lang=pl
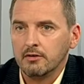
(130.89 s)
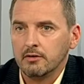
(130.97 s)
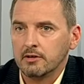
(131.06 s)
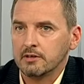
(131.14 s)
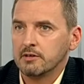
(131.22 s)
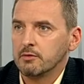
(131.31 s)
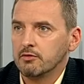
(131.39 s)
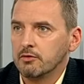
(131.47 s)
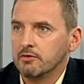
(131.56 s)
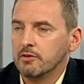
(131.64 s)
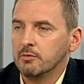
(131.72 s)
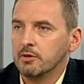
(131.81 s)
I się okazało,
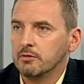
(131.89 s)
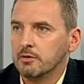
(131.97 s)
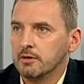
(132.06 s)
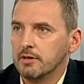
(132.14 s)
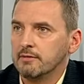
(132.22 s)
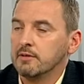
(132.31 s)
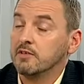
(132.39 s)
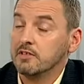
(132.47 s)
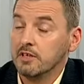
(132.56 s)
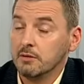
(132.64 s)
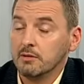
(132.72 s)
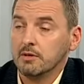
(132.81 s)
że osoby, które nawet
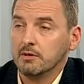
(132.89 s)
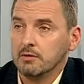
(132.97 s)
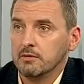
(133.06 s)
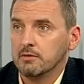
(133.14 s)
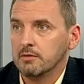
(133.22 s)
wiedziały o,